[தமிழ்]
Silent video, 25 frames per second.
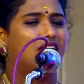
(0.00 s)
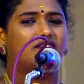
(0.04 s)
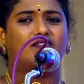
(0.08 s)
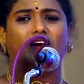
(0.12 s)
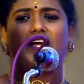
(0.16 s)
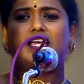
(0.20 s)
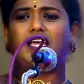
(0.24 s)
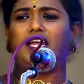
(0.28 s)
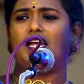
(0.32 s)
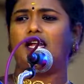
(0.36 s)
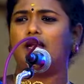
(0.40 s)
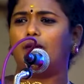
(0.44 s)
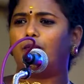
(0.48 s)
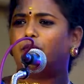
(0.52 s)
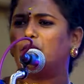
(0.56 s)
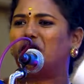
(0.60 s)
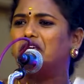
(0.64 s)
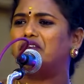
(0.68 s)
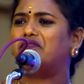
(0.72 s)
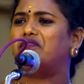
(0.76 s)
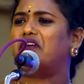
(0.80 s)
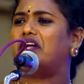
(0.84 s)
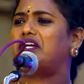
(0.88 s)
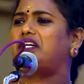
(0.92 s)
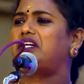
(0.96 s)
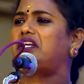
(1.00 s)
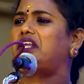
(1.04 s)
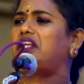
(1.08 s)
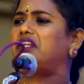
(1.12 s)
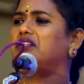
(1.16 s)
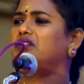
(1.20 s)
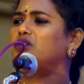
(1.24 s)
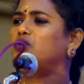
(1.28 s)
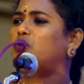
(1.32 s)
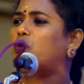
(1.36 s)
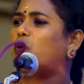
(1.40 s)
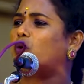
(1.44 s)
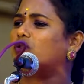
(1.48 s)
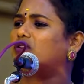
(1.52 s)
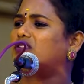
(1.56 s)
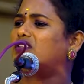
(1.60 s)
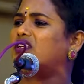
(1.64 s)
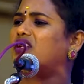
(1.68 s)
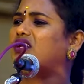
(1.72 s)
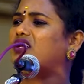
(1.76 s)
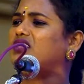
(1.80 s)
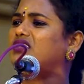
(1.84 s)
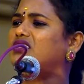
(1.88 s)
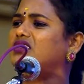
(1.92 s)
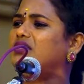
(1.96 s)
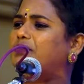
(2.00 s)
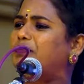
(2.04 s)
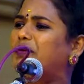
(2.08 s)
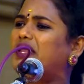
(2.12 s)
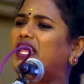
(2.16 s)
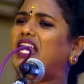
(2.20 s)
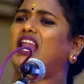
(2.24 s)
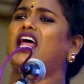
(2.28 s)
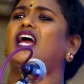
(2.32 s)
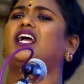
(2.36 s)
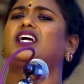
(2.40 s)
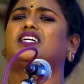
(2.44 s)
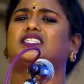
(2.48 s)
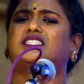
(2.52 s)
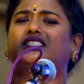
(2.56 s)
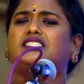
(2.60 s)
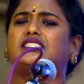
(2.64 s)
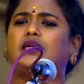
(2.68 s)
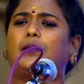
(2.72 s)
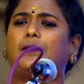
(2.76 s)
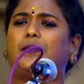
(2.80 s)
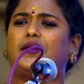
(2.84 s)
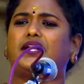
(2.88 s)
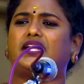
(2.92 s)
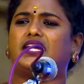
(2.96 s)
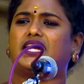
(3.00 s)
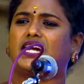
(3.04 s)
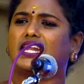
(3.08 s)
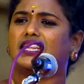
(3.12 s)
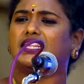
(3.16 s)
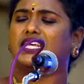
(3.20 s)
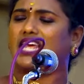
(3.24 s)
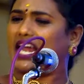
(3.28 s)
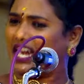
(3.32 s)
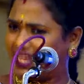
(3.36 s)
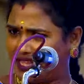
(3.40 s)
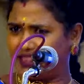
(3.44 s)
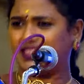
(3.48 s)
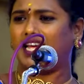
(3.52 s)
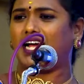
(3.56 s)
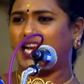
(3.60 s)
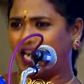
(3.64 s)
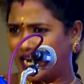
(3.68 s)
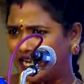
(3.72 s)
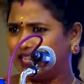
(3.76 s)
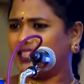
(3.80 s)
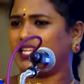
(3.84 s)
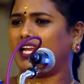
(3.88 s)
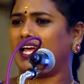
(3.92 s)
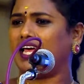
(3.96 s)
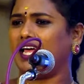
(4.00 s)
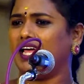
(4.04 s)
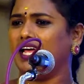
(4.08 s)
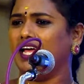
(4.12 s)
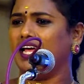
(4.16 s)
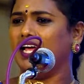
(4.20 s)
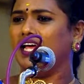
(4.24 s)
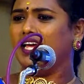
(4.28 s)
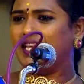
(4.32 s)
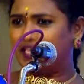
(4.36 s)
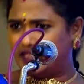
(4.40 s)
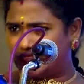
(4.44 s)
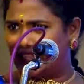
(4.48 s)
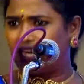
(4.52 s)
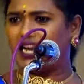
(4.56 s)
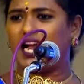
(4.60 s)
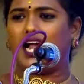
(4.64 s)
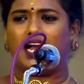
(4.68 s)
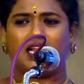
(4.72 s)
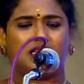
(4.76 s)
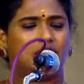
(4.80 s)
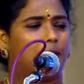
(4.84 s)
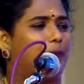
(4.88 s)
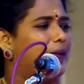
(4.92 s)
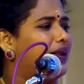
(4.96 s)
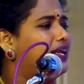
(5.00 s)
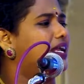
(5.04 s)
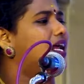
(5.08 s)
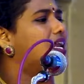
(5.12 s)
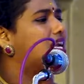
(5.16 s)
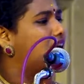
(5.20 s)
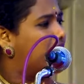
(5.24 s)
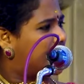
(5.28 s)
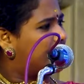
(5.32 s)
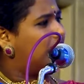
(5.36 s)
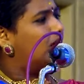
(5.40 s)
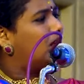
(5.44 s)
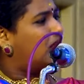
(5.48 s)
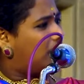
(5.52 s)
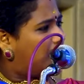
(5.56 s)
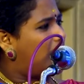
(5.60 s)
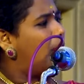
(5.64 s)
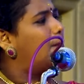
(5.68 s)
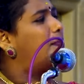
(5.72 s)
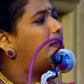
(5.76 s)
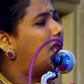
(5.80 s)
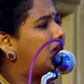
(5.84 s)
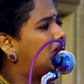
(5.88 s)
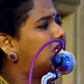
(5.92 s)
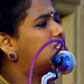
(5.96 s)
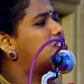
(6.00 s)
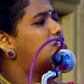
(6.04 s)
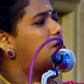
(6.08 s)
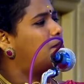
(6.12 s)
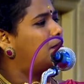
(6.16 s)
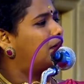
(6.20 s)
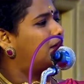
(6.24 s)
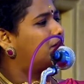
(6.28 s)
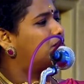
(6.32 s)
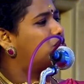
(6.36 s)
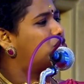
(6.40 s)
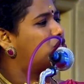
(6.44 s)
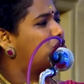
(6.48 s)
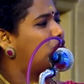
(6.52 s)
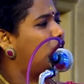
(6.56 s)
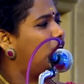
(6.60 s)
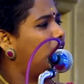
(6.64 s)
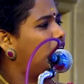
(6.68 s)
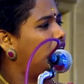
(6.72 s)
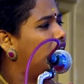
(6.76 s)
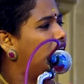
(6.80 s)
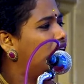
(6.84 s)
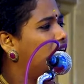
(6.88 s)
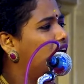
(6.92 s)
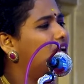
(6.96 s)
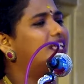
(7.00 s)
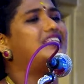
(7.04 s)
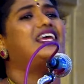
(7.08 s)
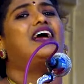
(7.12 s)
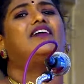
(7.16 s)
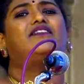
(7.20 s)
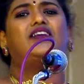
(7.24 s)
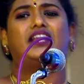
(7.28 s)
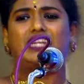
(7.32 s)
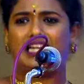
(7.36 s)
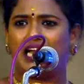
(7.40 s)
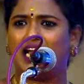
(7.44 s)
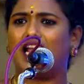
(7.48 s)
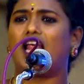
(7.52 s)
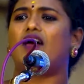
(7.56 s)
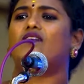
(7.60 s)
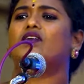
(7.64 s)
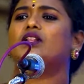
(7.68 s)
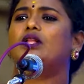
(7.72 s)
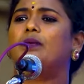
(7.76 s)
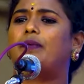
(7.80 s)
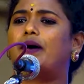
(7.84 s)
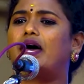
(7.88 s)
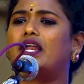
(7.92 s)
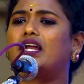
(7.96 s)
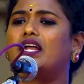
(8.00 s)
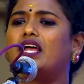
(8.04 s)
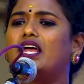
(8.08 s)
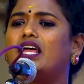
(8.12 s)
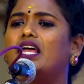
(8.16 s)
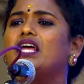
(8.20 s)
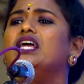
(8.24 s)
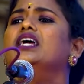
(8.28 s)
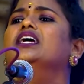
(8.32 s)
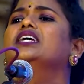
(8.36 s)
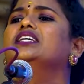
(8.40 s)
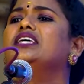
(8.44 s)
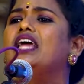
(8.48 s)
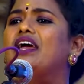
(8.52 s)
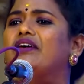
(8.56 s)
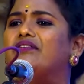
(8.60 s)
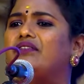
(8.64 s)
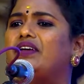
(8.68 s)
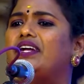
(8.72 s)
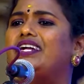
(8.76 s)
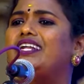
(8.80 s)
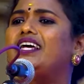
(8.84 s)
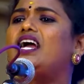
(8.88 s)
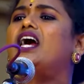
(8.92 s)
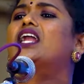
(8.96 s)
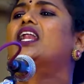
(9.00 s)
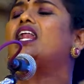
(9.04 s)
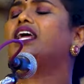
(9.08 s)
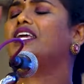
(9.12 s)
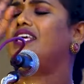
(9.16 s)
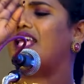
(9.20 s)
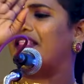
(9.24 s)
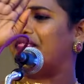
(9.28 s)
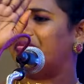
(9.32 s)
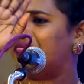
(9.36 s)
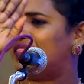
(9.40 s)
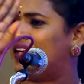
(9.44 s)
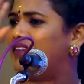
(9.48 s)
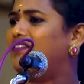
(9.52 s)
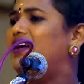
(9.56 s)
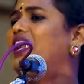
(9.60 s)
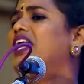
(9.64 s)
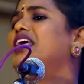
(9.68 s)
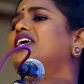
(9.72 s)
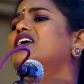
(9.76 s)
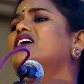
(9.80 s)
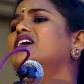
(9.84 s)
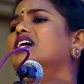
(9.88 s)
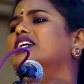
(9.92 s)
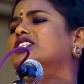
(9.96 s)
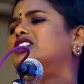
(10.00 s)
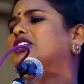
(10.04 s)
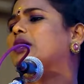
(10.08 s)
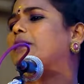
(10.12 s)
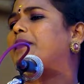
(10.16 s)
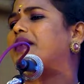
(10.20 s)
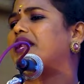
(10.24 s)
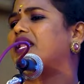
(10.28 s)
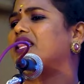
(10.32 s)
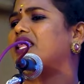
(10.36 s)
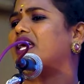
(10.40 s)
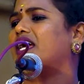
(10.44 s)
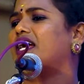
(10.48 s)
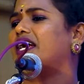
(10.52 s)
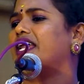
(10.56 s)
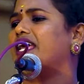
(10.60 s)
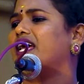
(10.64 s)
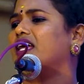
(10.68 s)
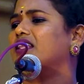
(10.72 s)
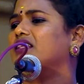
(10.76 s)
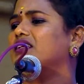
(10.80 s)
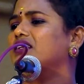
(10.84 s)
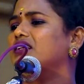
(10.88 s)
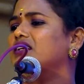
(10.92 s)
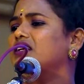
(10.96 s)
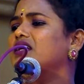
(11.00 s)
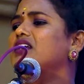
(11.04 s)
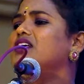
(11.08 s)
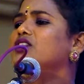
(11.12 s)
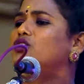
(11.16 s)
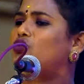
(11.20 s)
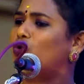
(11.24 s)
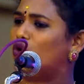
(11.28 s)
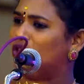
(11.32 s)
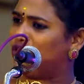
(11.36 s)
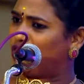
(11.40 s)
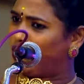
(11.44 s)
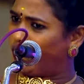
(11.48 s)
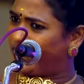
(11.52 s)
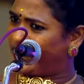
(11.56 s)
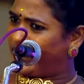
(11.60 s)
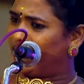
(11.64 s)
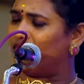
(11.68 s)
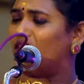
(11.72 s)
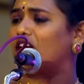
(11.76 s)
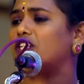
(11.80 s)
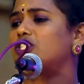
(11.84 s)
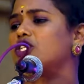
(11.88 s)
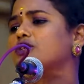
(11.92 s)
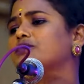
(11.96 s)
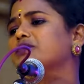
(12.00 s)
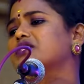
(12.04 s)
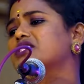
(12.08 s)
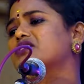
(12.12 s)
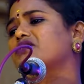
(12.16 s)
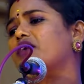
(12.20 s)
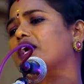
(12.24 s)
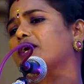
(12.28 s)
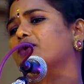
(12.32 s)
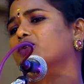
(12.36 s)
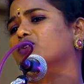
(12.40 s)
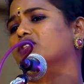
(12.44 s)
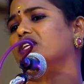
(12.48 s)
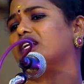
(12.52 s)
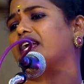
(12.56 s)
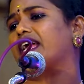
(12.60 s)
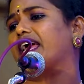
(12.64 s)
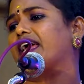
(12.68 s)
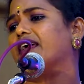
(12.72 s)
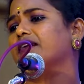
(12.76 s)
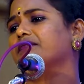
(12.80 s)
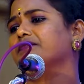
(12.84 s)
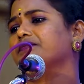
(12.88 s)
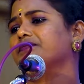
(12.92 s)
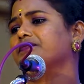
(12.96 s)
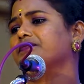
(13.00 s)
வயலில் போய் வெட்டுறது கொத்துறது இப்படியெல்லாம் கஷ்டப்பட்டு கிடந்தீங்க ஆனால் இந்த காலத்தில் இந்த காலத்து பெண்கள் கணவனெல்லாம் அப்படியா கஷ்டப்பட வச்சுருக்கோம் என் வீட்டிலலாம் வந்து பாருங்க என் வீட்டுக்காரெலாம் எந்த வேலைக்கும் கஷ்டப்படுறதே கிடையாது துணி துவைக்க வாஷிங் மிஷின் வாங்கி கொடுத்துருக்கேன்